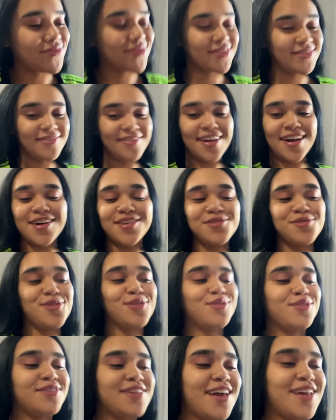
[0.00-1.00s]
Hum, arrasou.
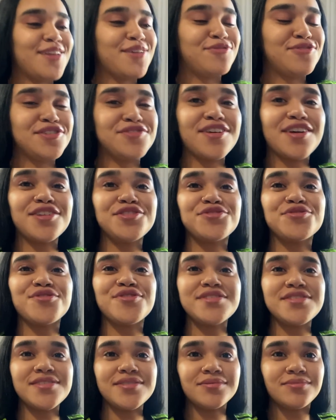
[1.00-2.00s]
No dela eu fiz várias
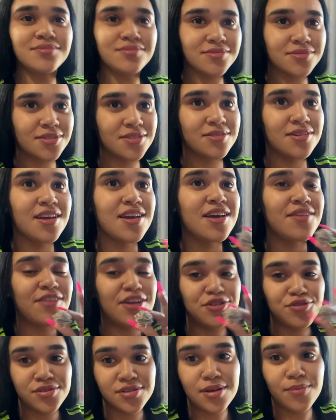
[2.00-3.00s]
coisas.
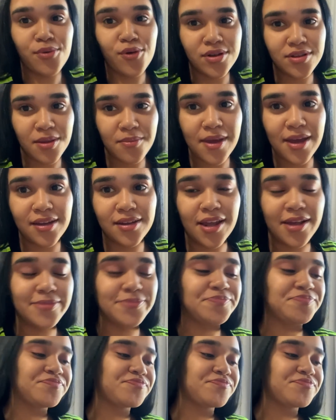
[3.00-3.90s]
Várias coisas boas também, né?